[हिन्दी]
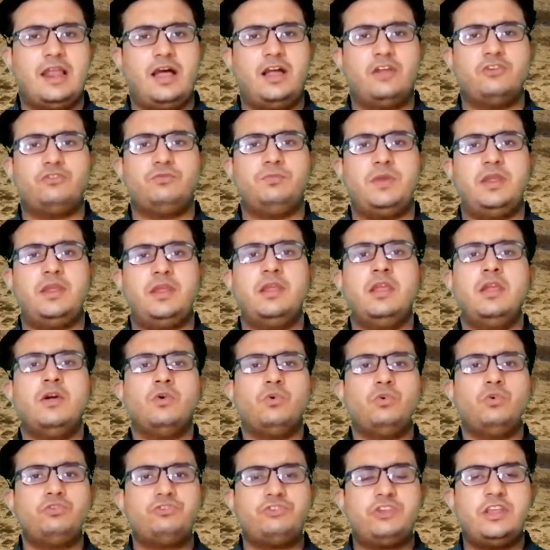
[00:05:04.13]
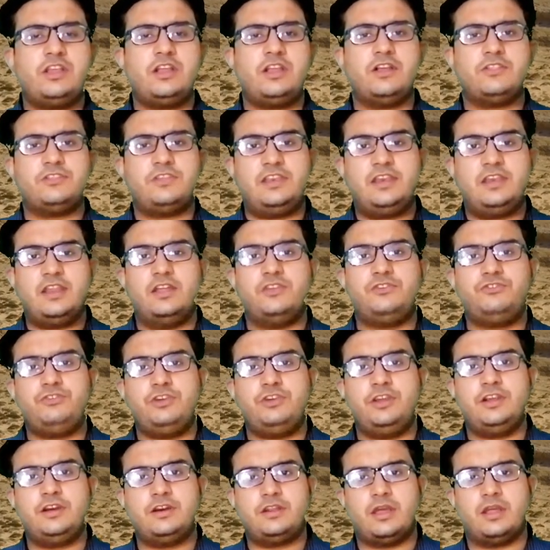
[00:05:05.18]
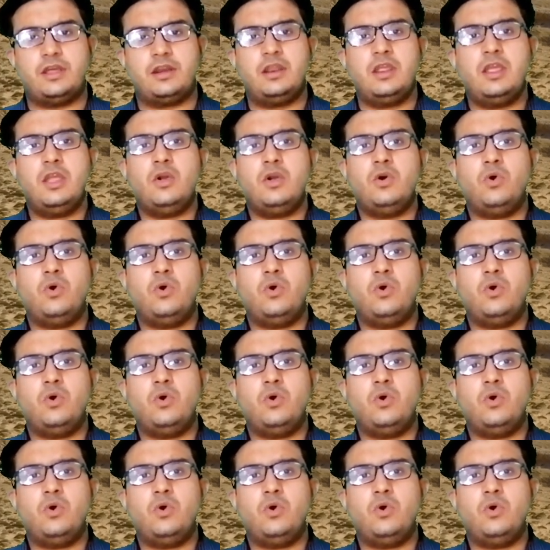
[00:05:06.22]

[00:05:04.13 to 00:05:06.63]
तलाश में खुशकी का सीना चीर कर